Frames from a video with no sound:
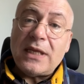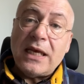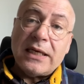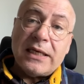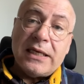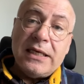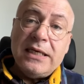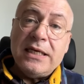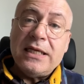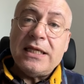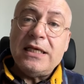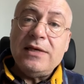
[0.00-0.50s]

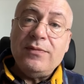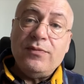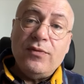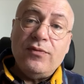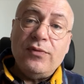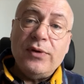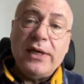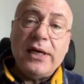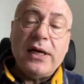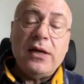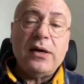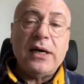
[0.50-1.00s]
qui, si vous
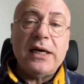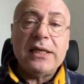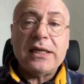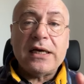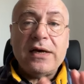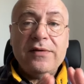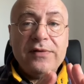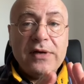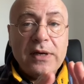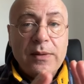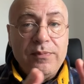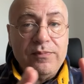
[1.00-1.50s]
voulez, alors à
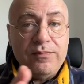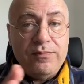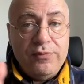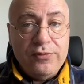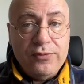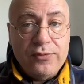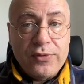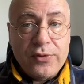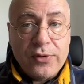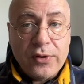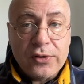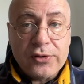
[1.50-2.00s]
travers
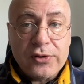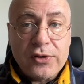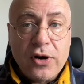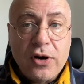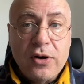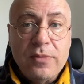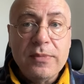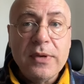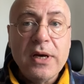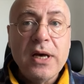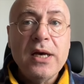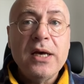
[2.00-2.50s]
plusieurs
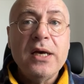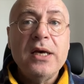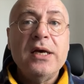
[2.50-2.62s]
tomes,